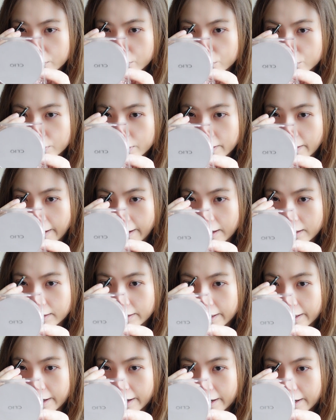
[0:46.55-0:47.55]
อยู่ที่ แอล
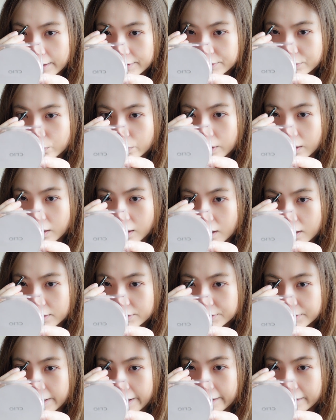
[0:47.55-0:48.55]
เอ็กซ์ หรือว่า
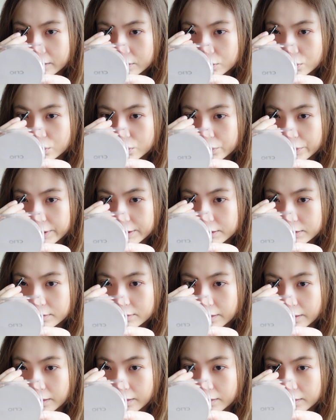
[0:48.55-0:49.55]
Los Angeles
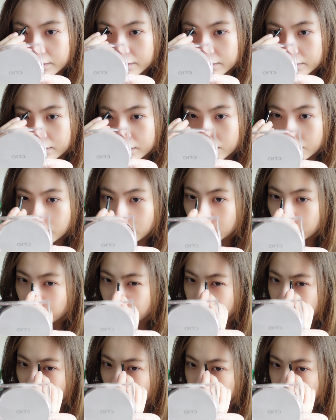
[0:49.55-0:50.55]
นะคะ
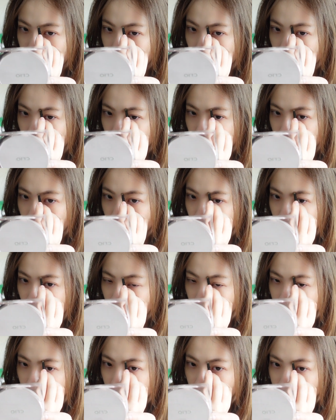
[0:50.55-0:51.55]
วันนี้มานอนโรง
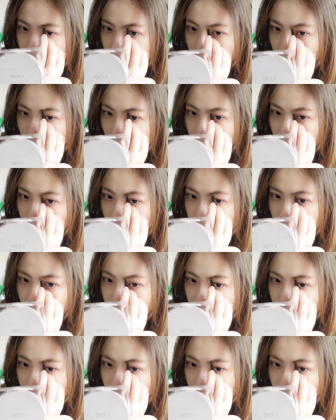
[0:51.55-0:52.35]
แรมก็คือ